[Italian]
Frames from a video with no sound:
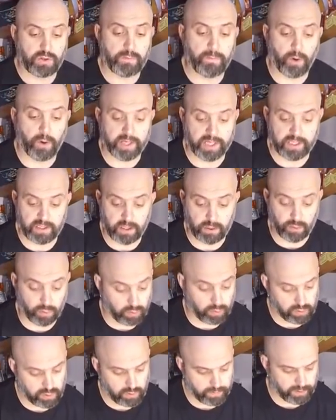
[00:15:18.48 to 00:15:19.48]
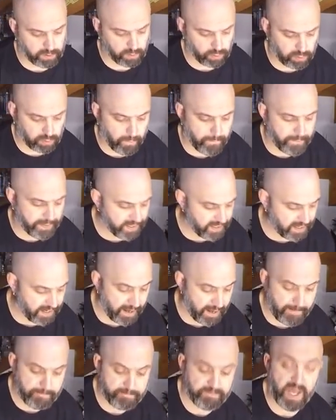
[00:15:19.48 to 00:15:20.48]
si può chiedere tutto soprattutto
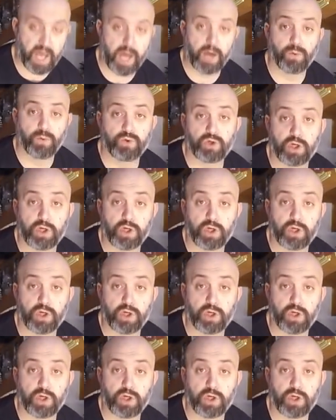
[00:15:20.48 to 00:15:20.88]
perché è un